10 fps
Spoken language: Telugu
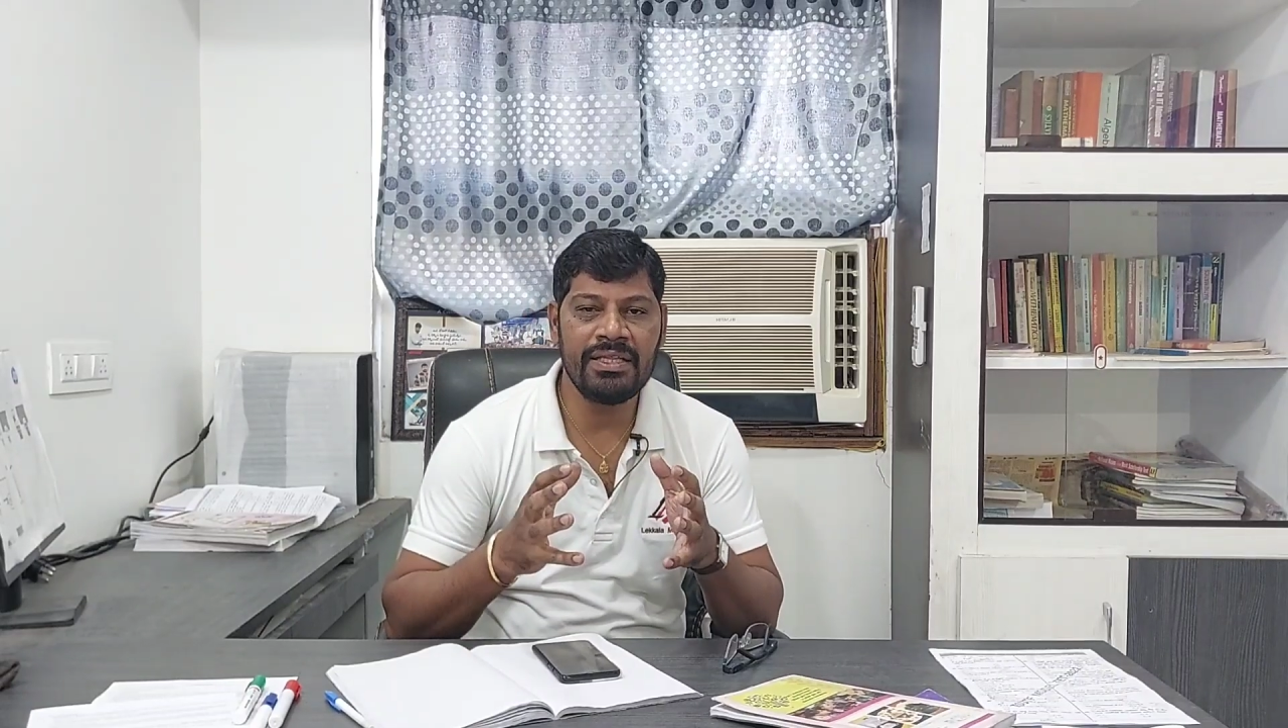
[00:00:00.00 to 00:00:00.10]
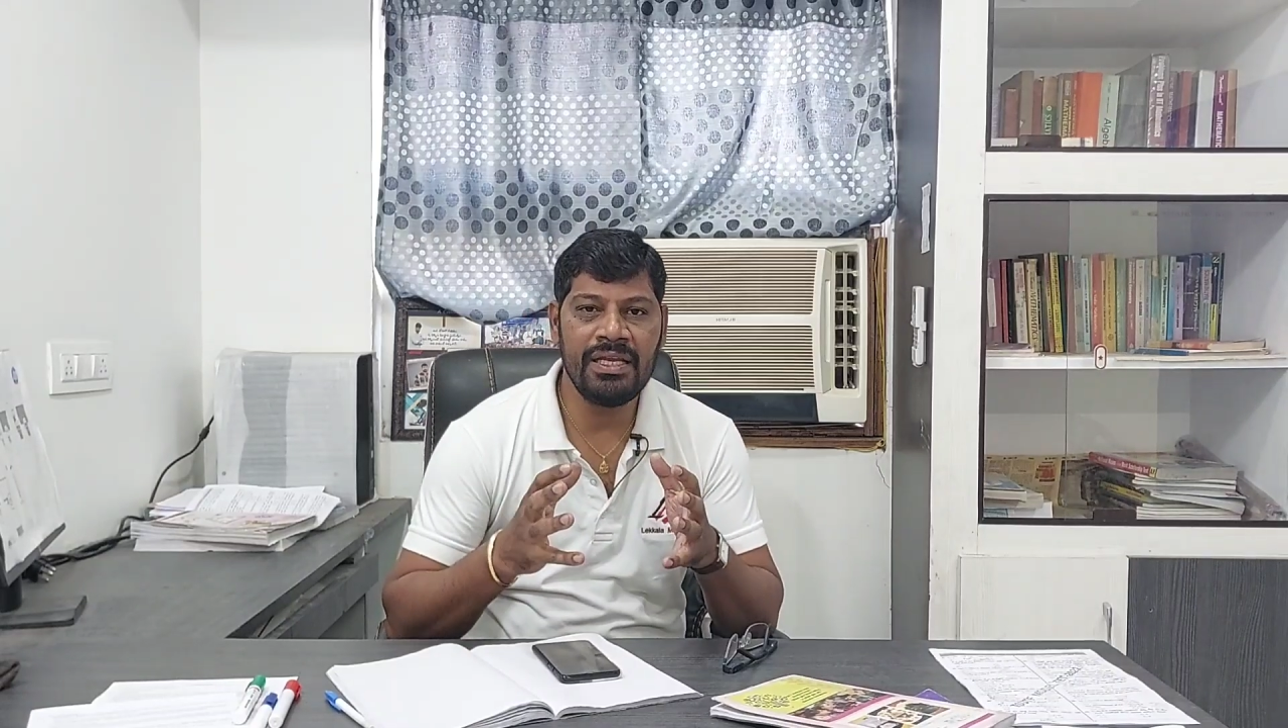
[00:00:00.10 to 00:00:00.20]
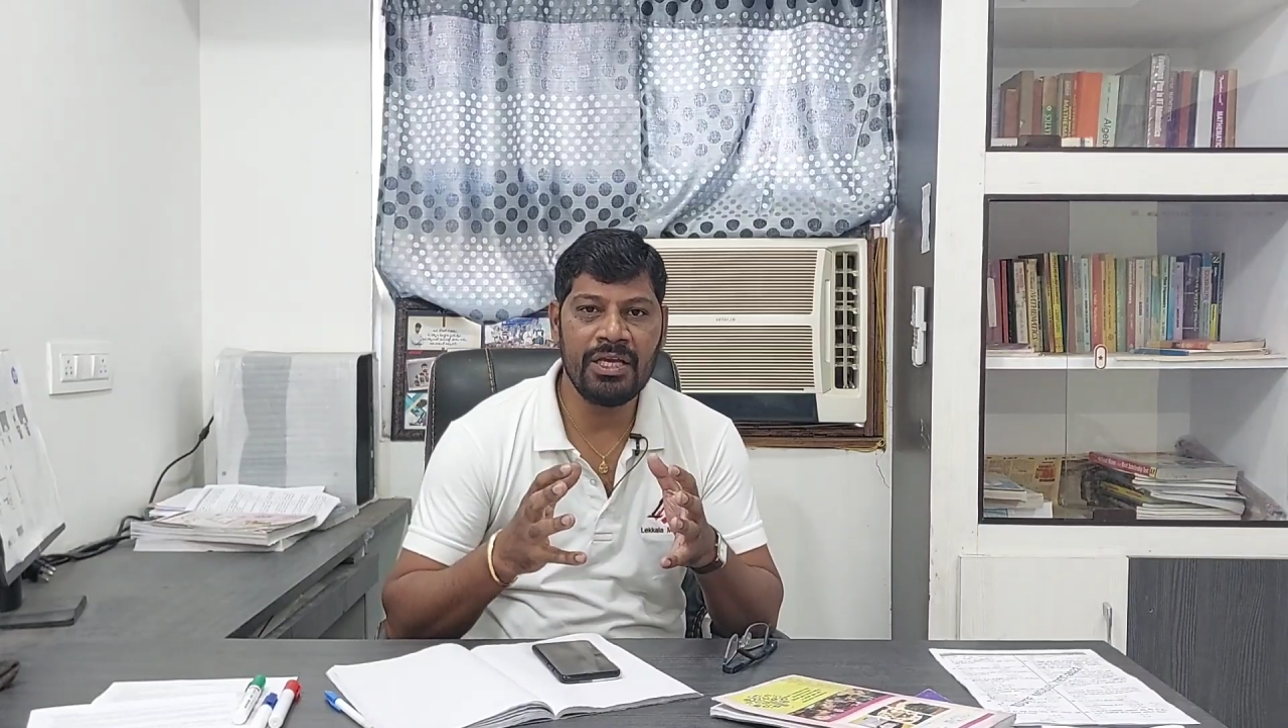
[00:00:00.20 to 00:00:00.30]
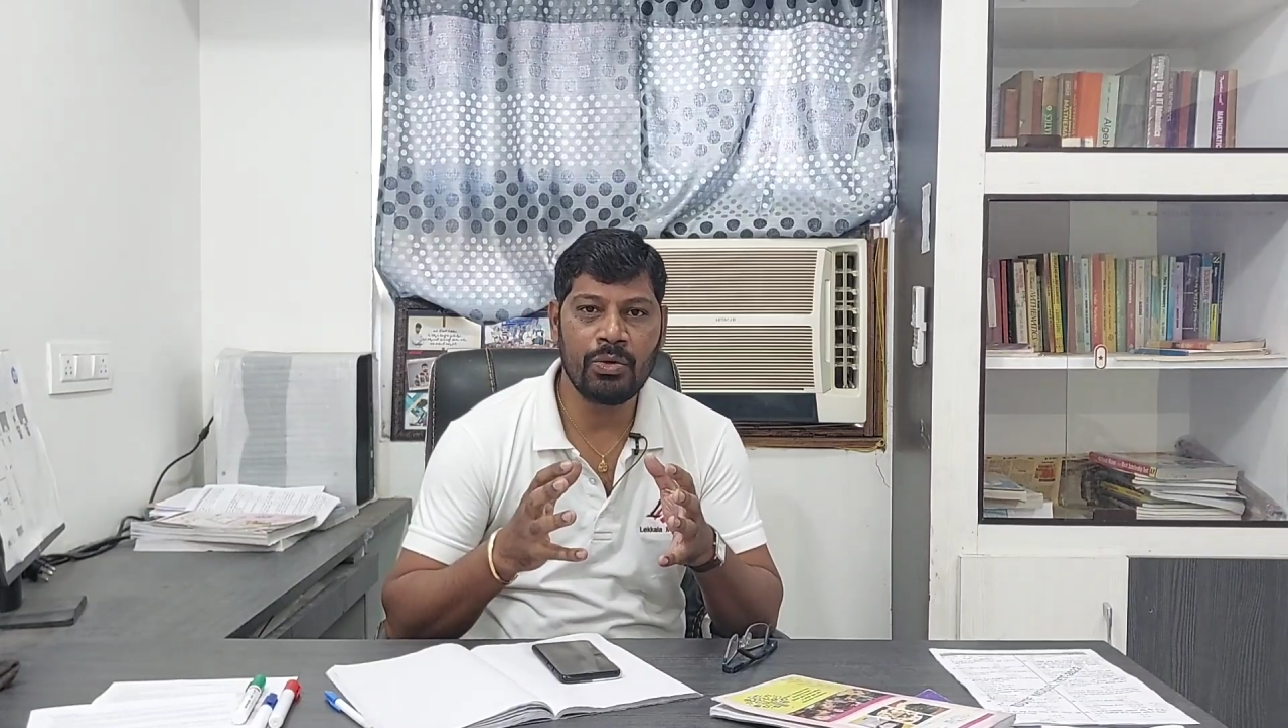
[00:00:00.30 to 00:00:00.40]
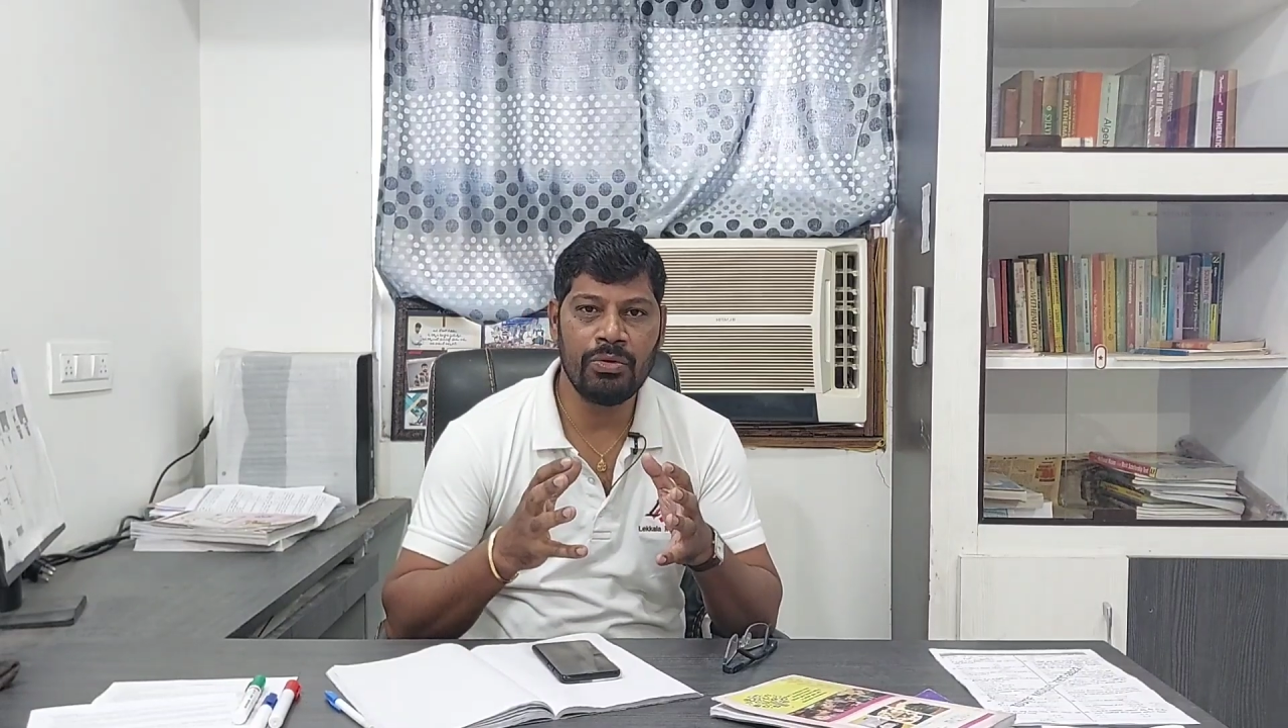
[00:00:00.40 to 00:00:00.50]

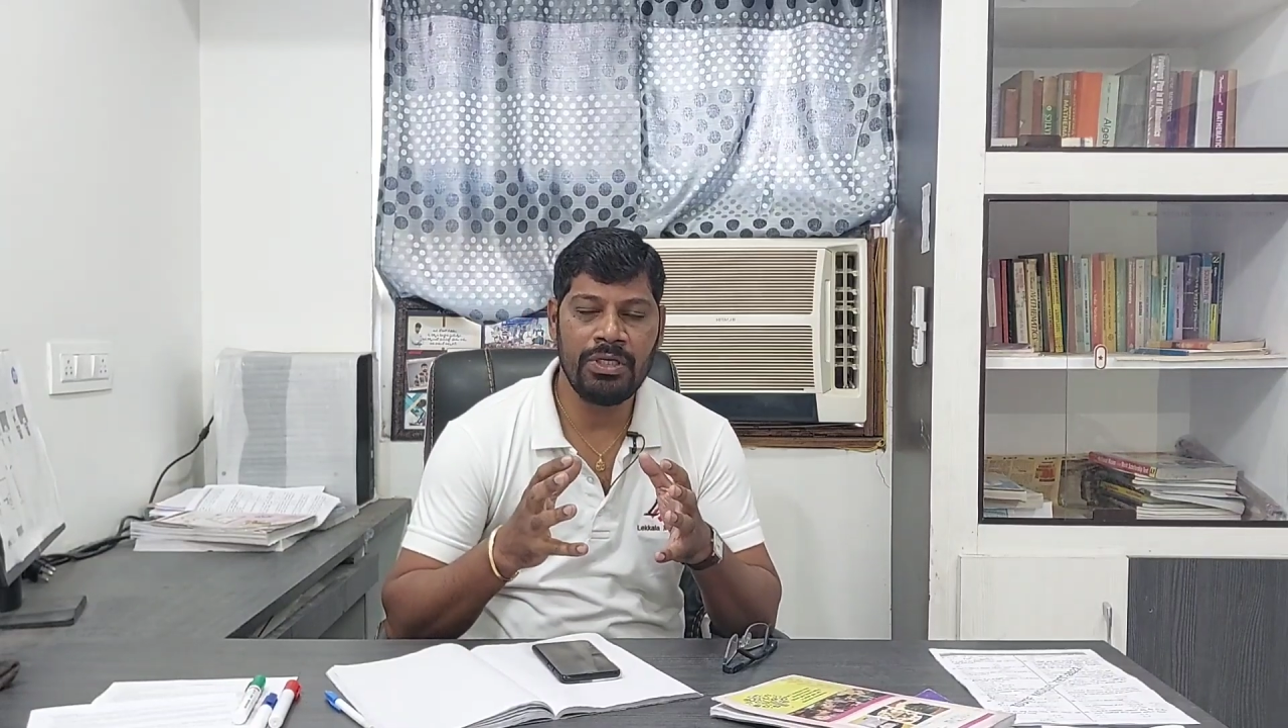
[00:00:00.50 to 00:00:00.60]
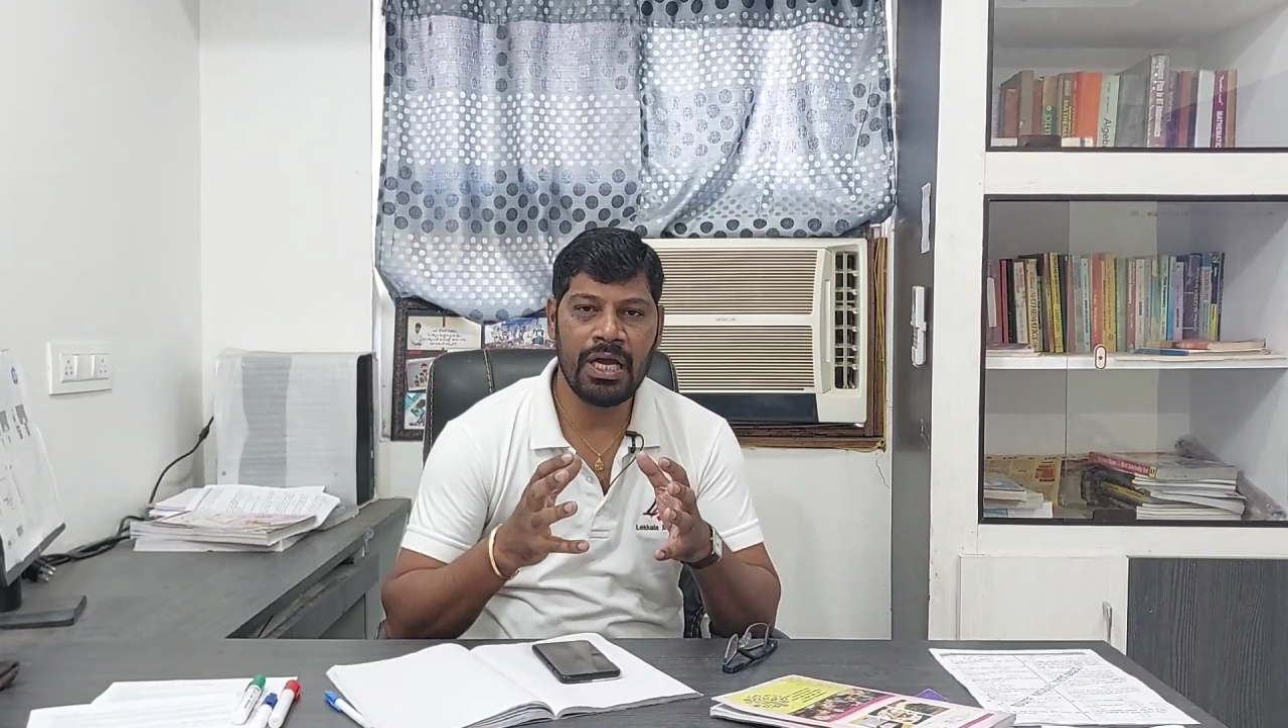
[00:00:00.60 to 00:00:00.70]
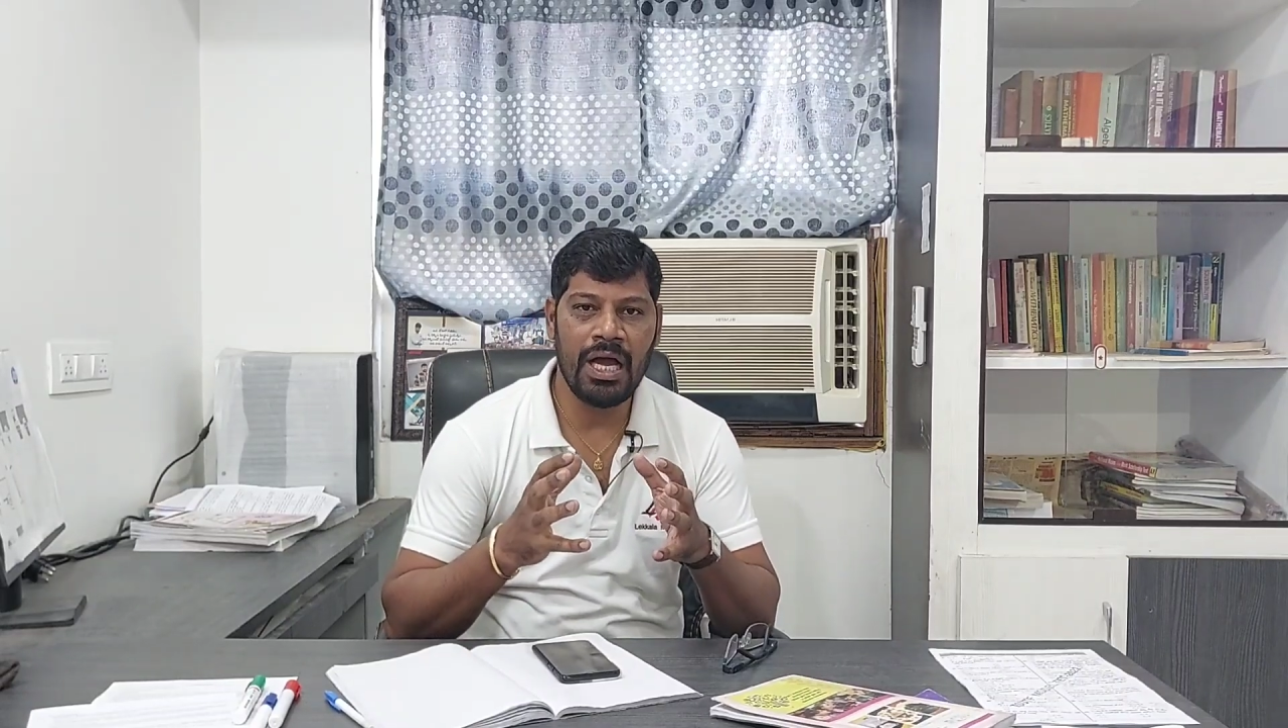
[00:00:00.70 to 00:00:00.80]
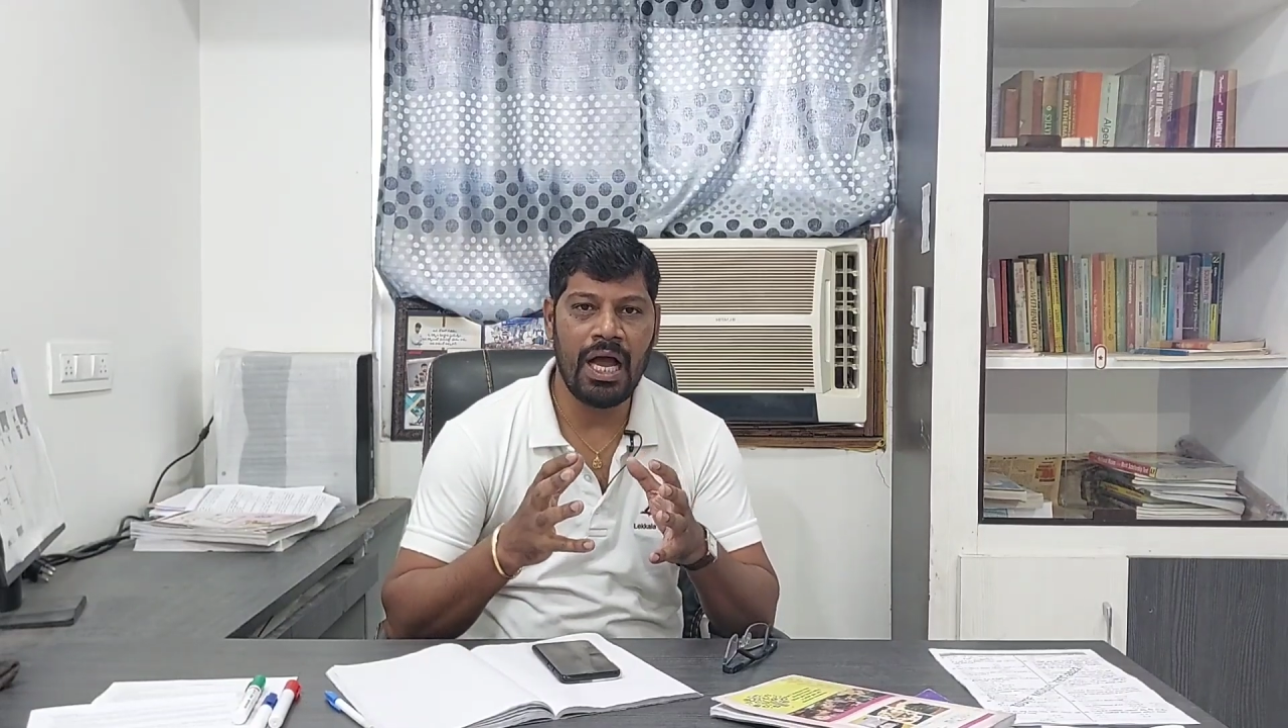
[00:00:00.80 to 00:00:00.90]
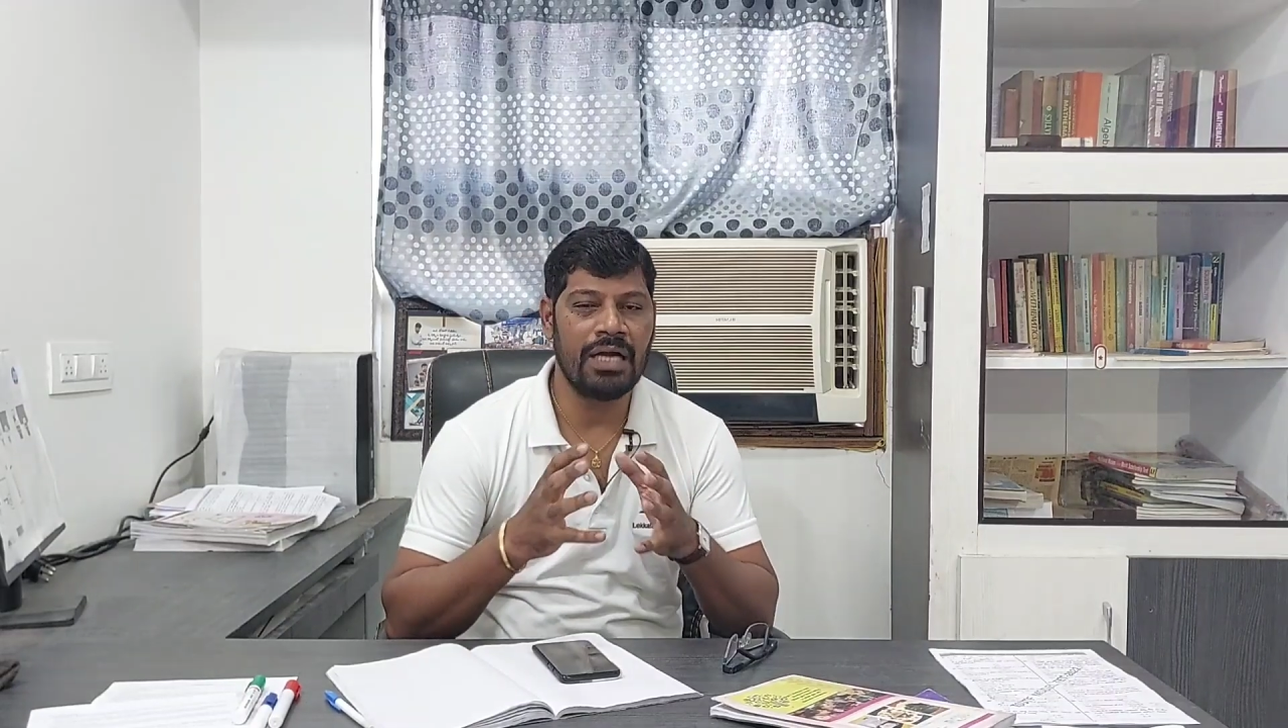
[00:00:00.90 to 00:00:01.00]
తెలియకుండా